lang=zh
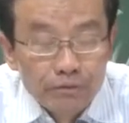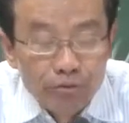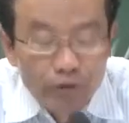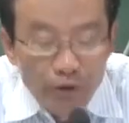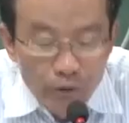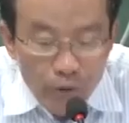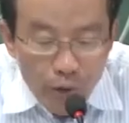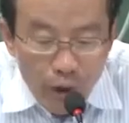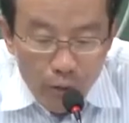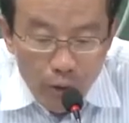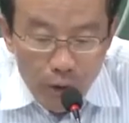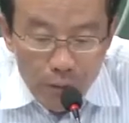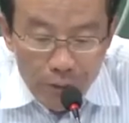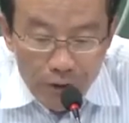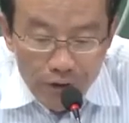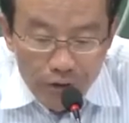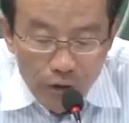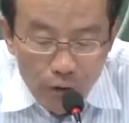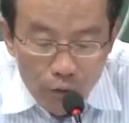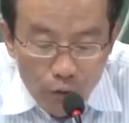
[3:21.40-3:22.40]
尽管我
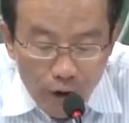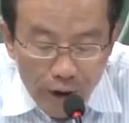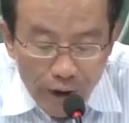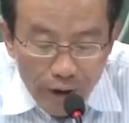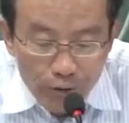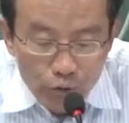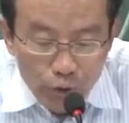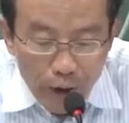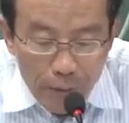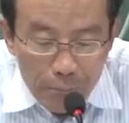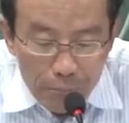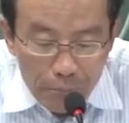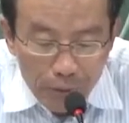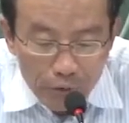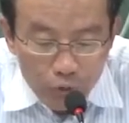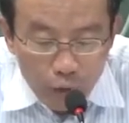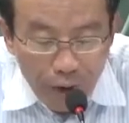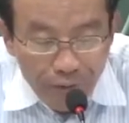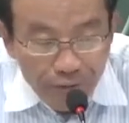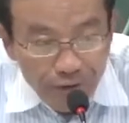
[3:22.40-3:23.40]
们有过一段
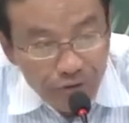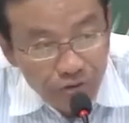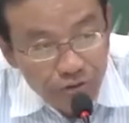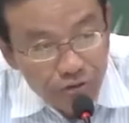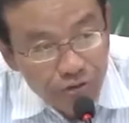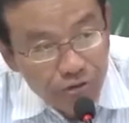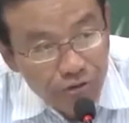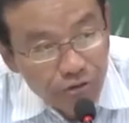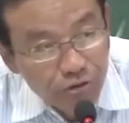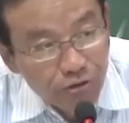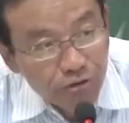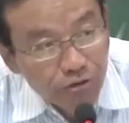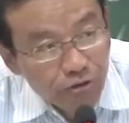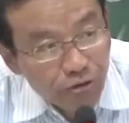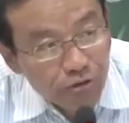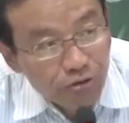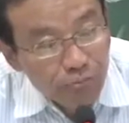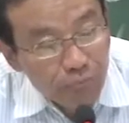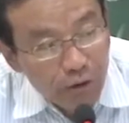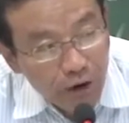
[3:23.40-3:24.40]
不短的时期，
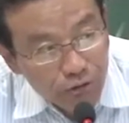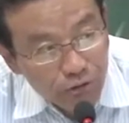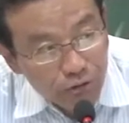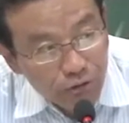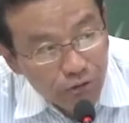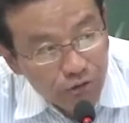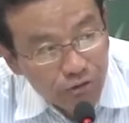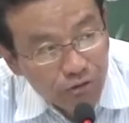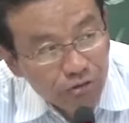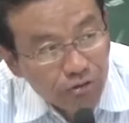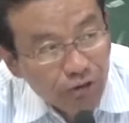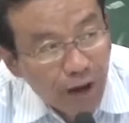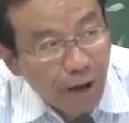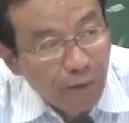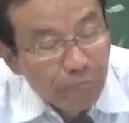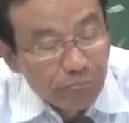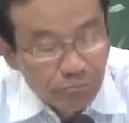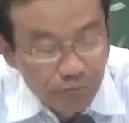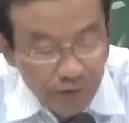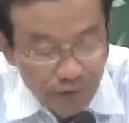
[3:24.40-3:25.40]
就是毛泽东时
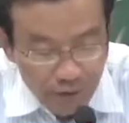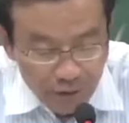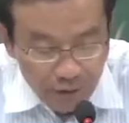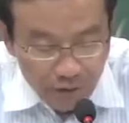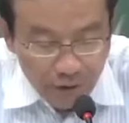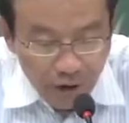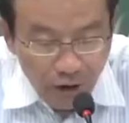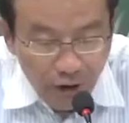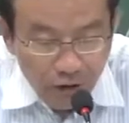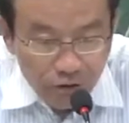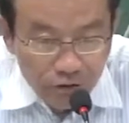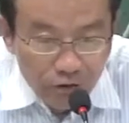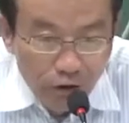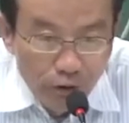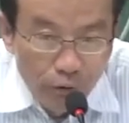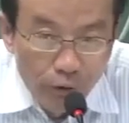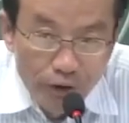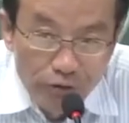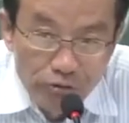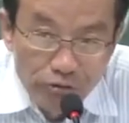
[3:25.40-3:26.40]
代， 搞
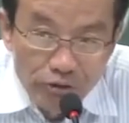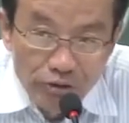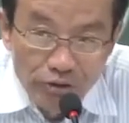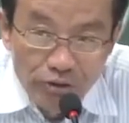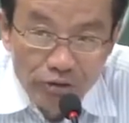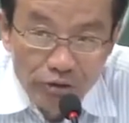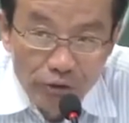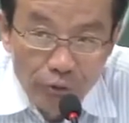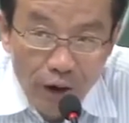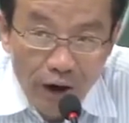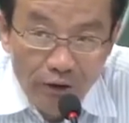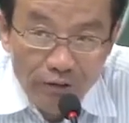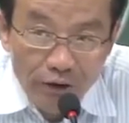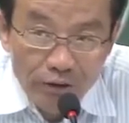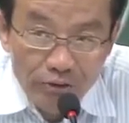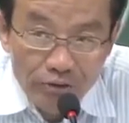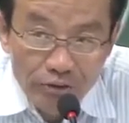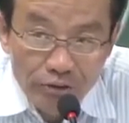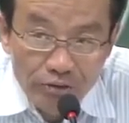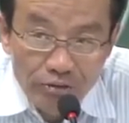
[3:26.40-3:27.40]
社会主义计划
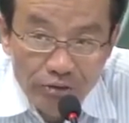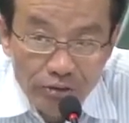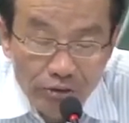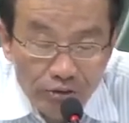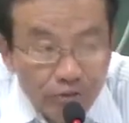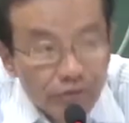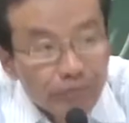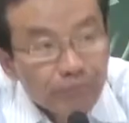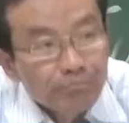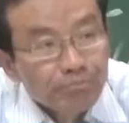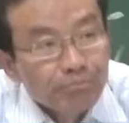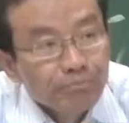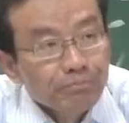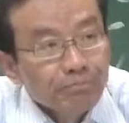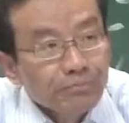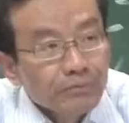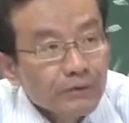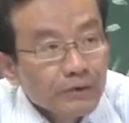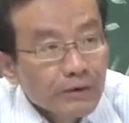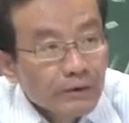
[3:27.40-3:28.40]
经济体制，
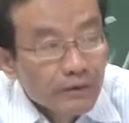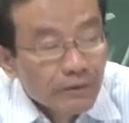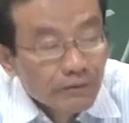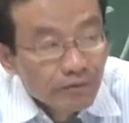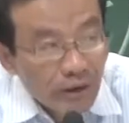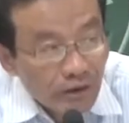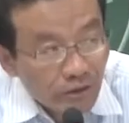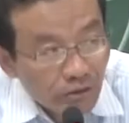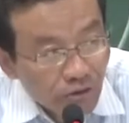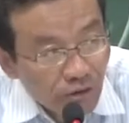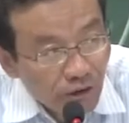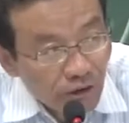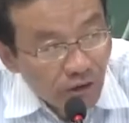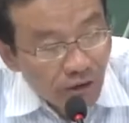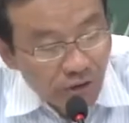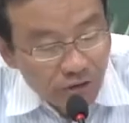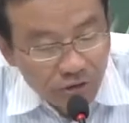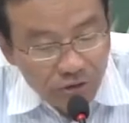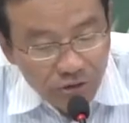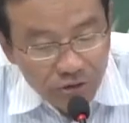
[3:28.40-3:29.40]
但是这
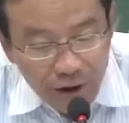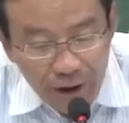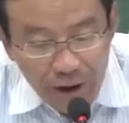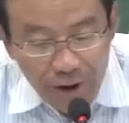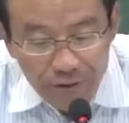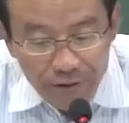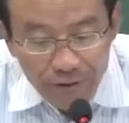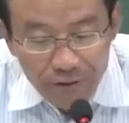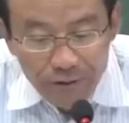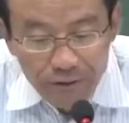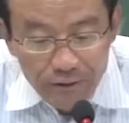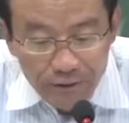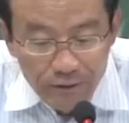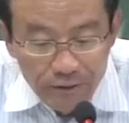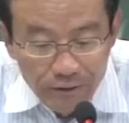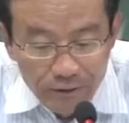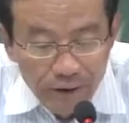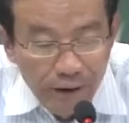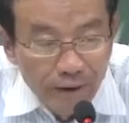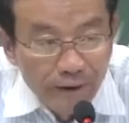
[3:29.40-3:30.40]
个时代
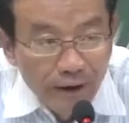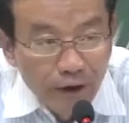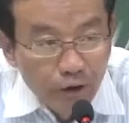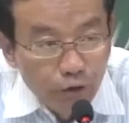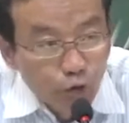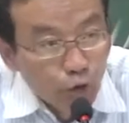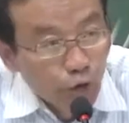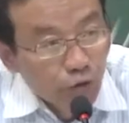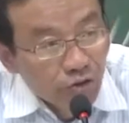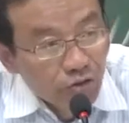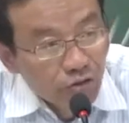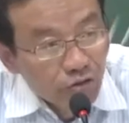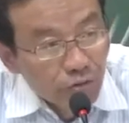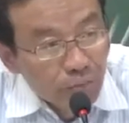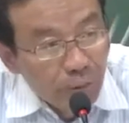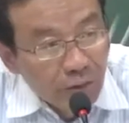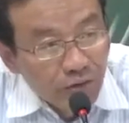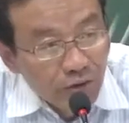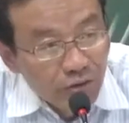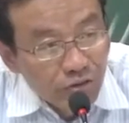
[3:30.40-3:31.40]
仍然属于
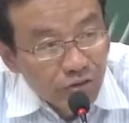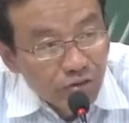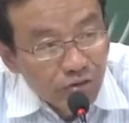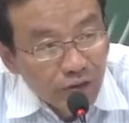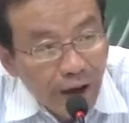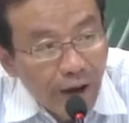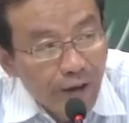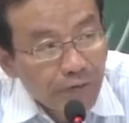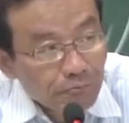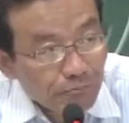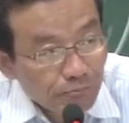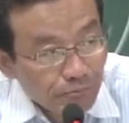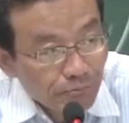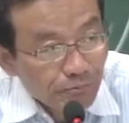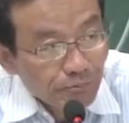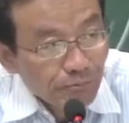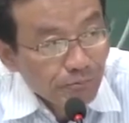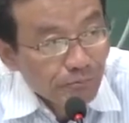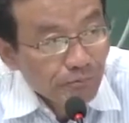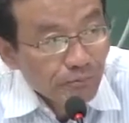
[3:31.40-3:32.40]
资本的时代，
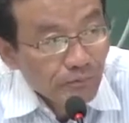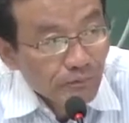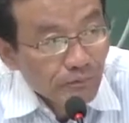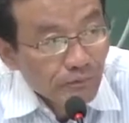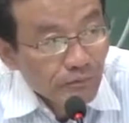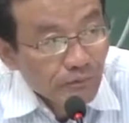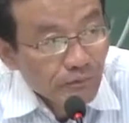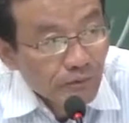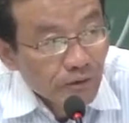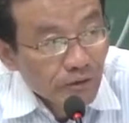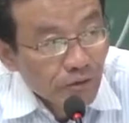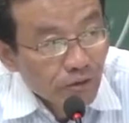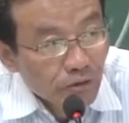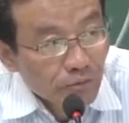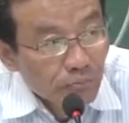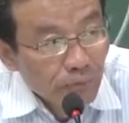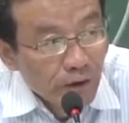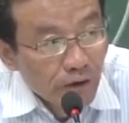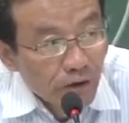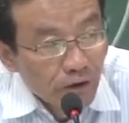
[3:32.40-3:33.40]

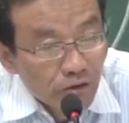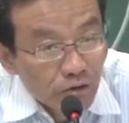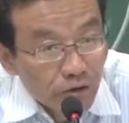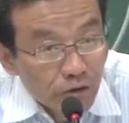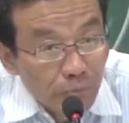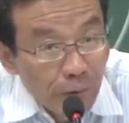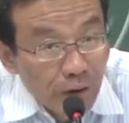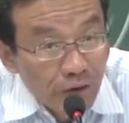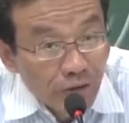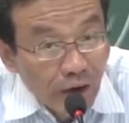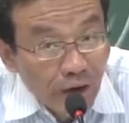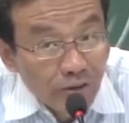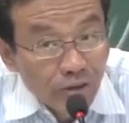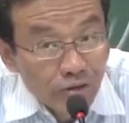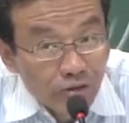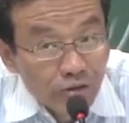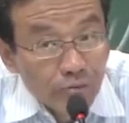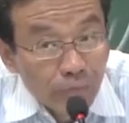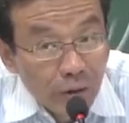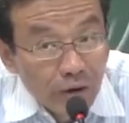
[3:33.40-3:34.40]
是没有资本家的
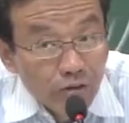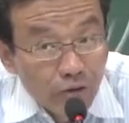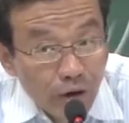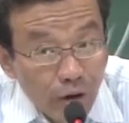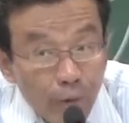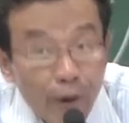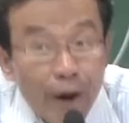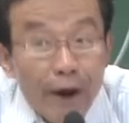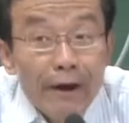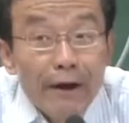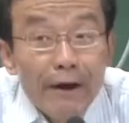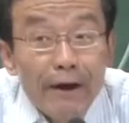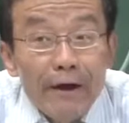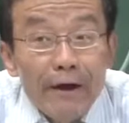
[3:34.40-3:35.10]
资本社会。